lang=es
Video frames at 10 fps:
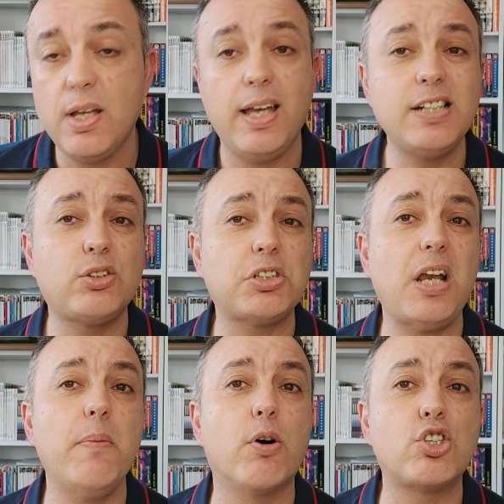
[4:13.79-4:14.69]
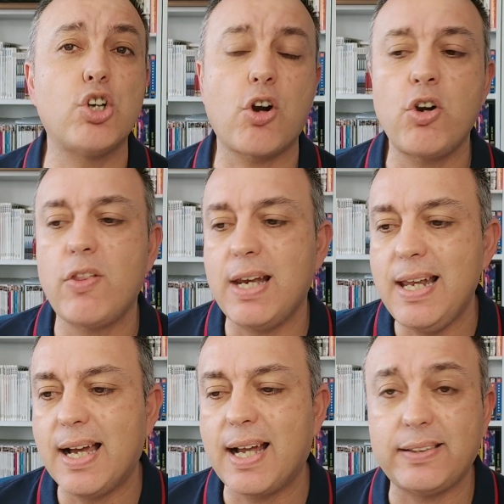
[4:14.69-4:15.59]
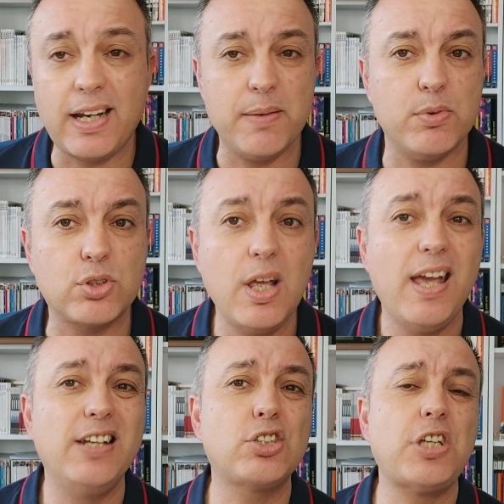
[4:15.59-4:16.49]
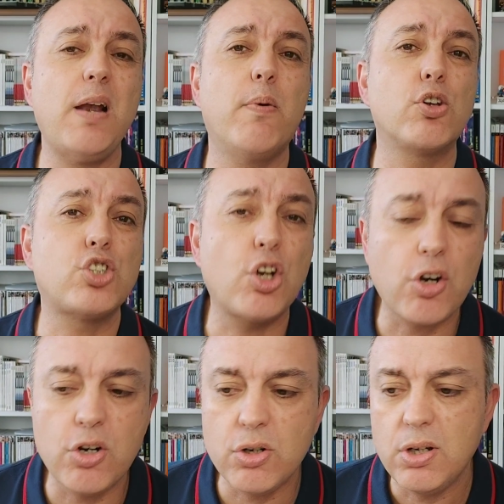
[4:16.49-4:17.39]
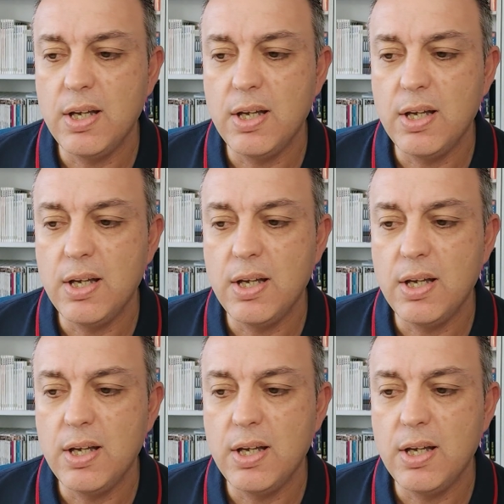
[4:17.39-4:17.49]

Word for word: Esto es el bochorno de liga que tenemos. Esto es el bochorno